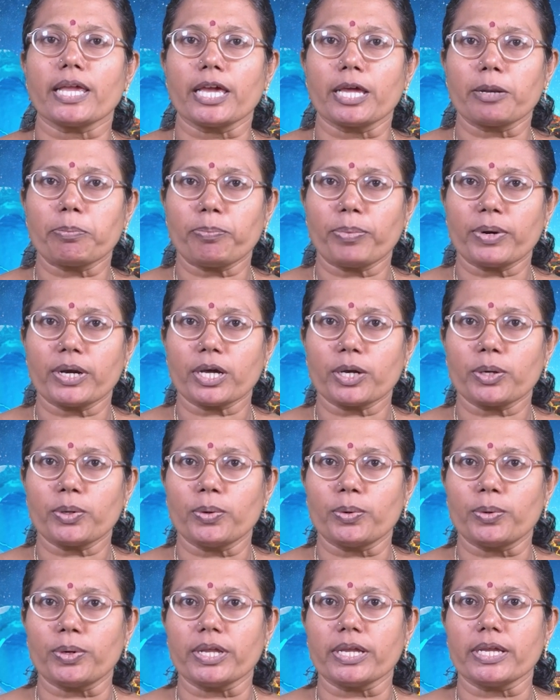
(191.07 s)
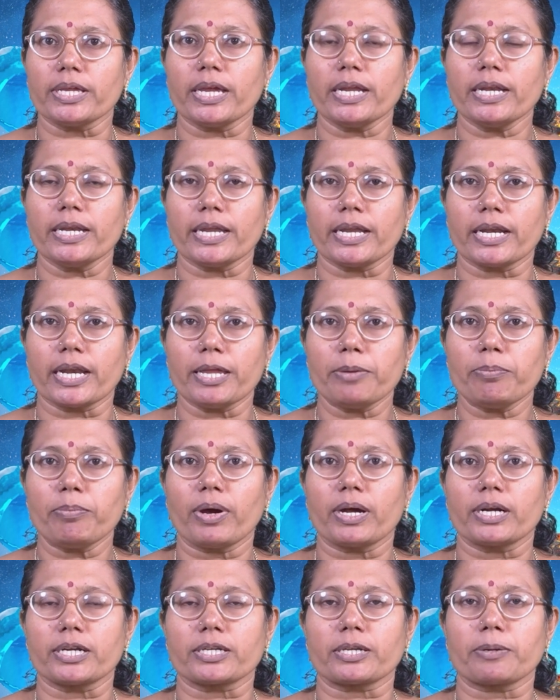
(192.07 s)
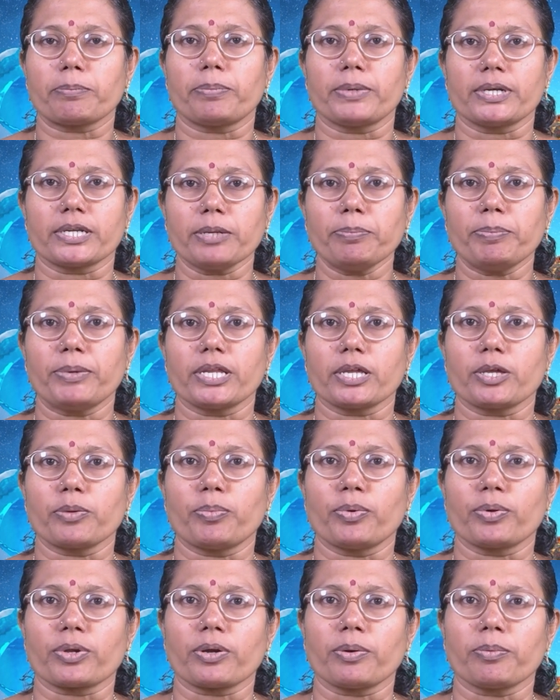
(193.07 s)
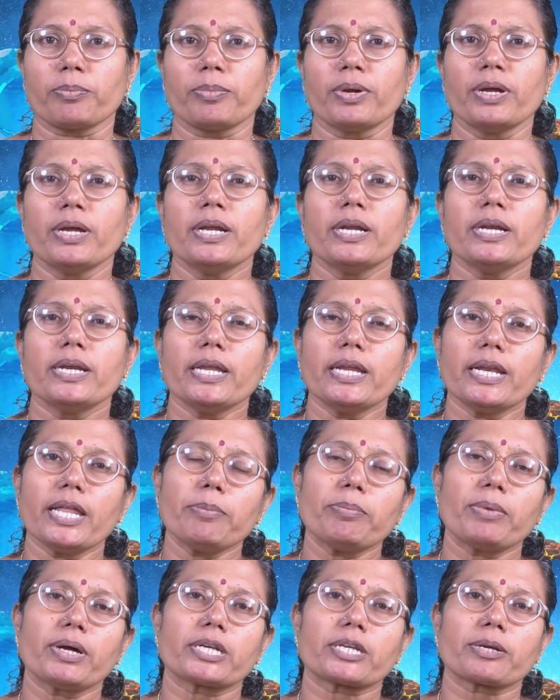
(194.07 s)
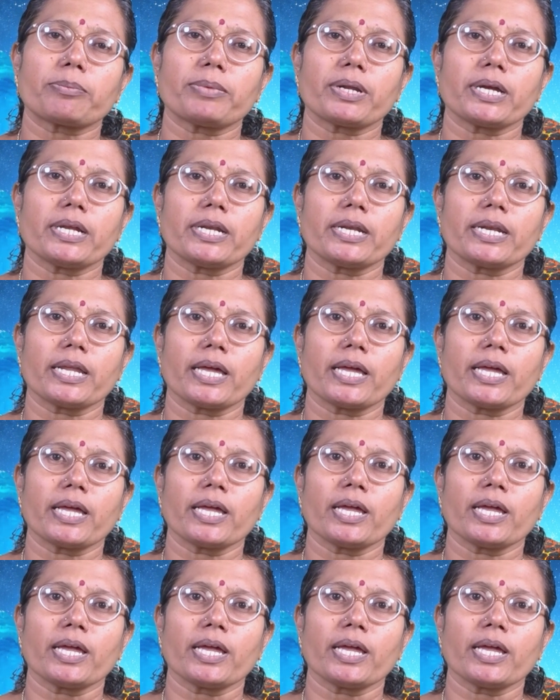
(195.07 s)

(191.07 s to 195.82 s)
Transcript: ஏற்படக்கூடிய நிலை மாற்றம் பற்றி படிக்க போகிறோம் நிலை மாற்றம்னா என்ன